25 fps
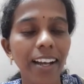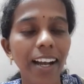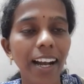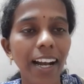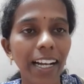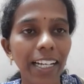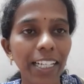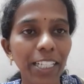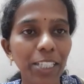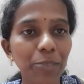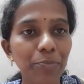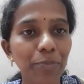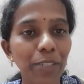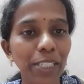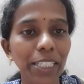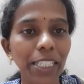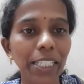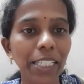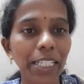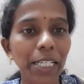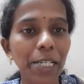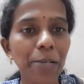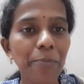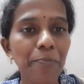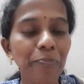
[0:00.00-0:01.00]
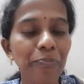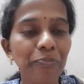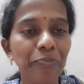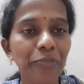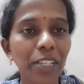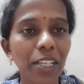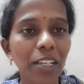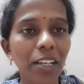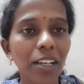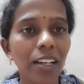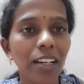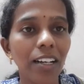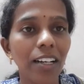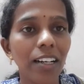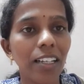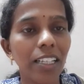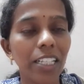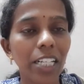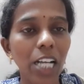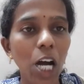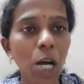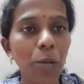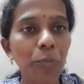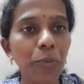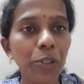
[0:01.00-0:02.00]
அடுத்து பார்த்தீங்கன்னா
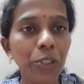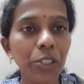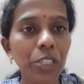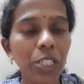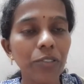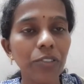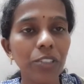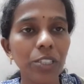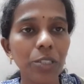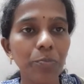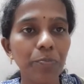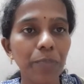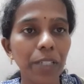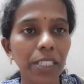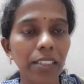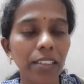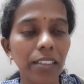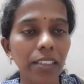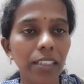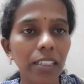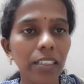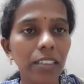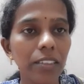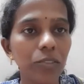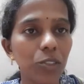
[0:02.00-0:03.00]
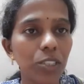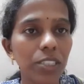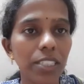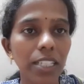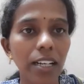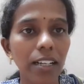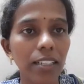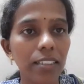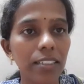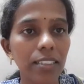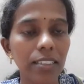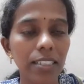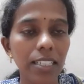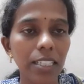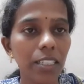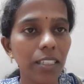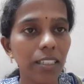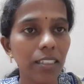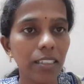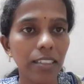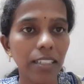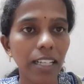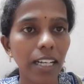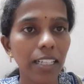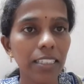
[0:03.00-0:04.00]
ராமுங்கிறவர் பார்த்தீங்கன்னா ஒரு டாக்டர்கிட்ட
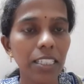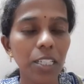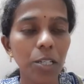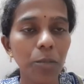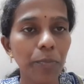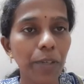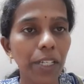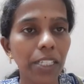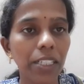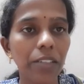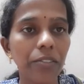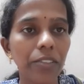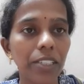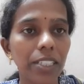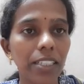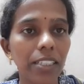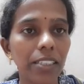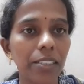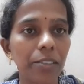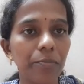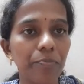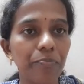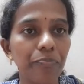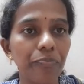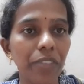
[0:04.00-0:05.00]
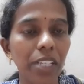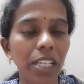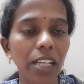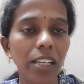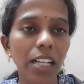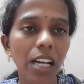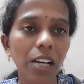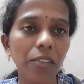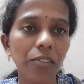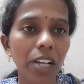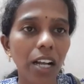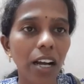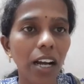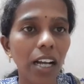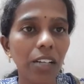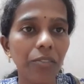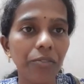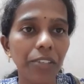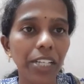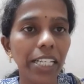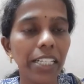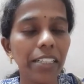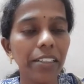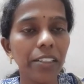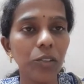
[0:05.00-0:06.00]
டாக்டரை பார்க்க வர்றாரு ஏன்னா அவர் ஆள்
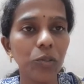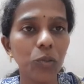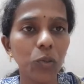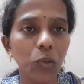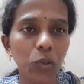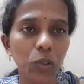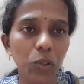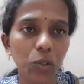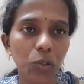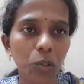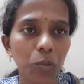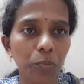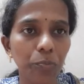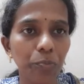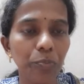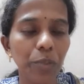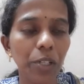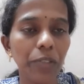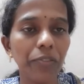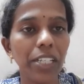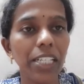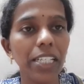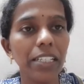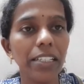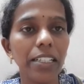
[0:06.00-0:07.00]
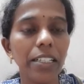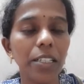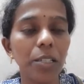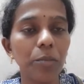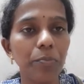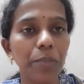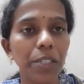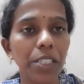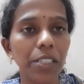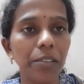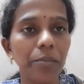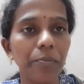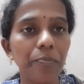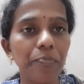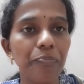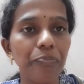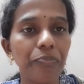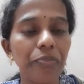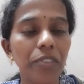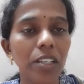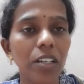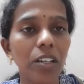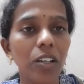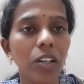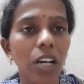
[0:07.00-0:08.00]
வெயிட்டு ரொம்ப வெயிட்டாக இருப்பார்
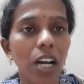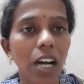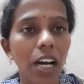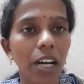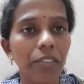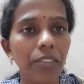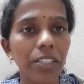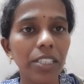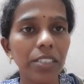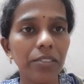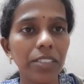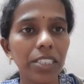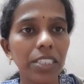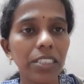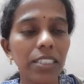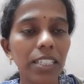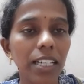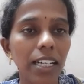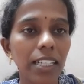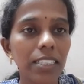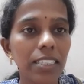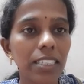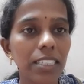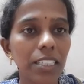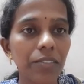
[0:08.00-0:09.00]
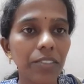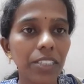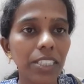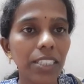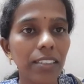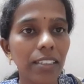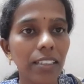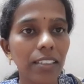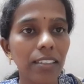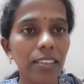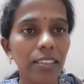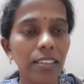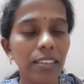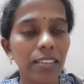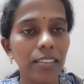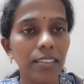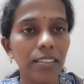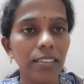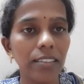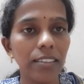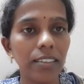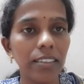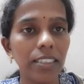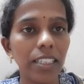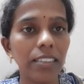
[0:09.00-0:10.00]
அவர் வந்து டாக்டர்கிட்ட வந்து கேட்குறாரு
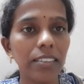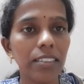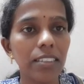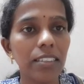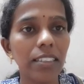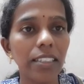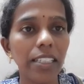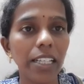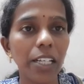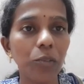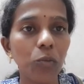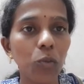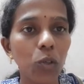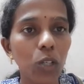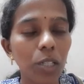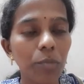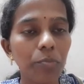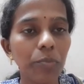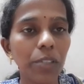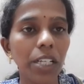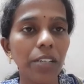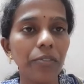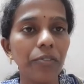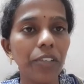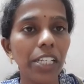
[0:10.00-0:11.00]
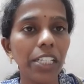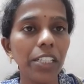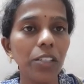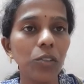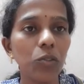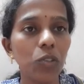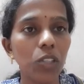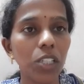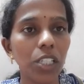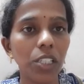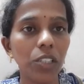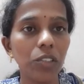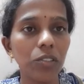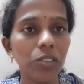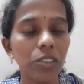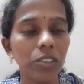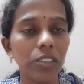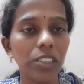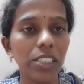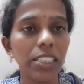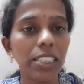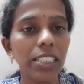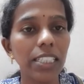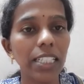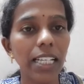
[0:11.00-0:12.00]
டாக்டர் என் உடம்பு நான் வெயிட் குறையணும்
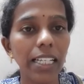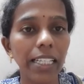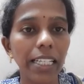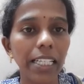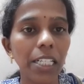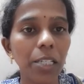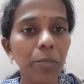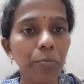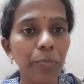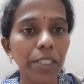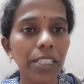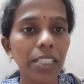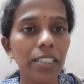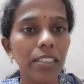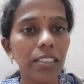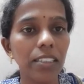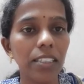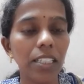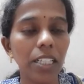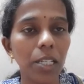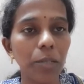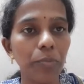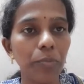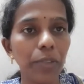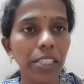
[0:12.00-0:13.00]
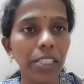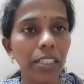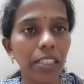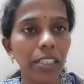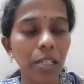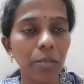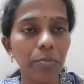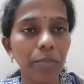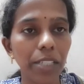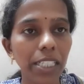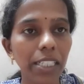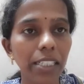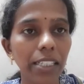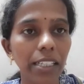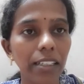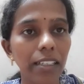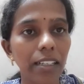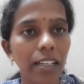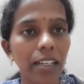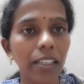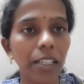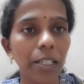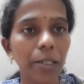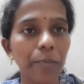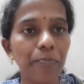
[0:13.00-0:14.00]
இதுக்கு நான் என்ன பண்ணுறது அப்படிங்கிற மாதிரி
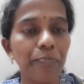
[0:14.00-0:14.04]
கேட்குறாங்க